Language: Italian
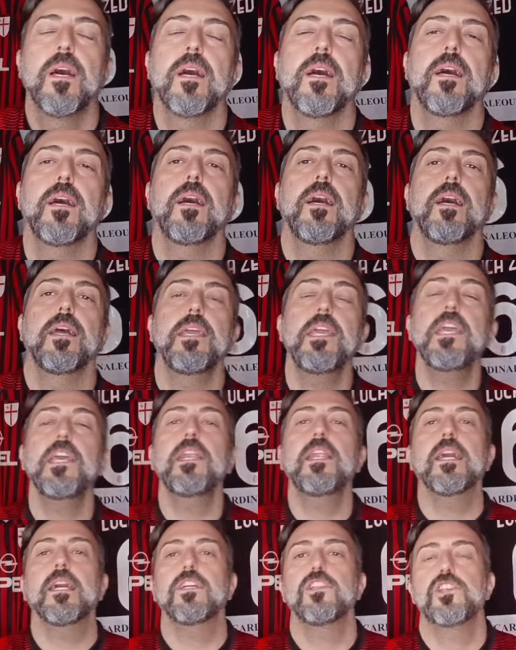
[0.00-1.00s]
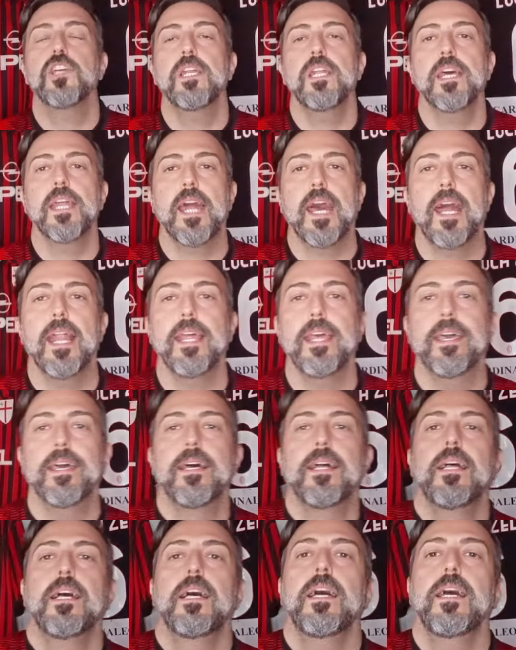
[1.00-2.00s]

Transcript: eh, in generale.